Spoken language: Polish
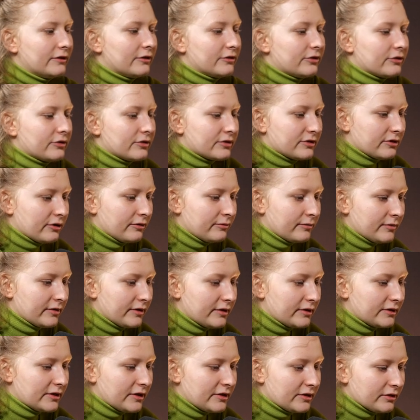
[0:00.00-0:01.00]
no to to są
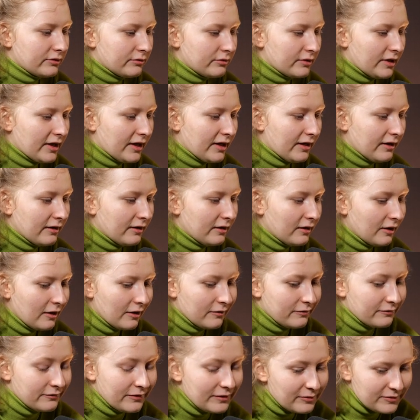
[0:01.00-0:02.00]
rzeczy, które
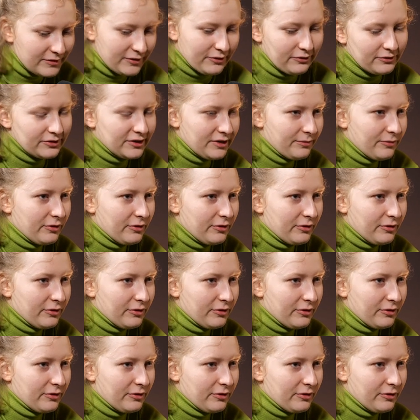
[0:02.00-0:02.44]
wiemy skąd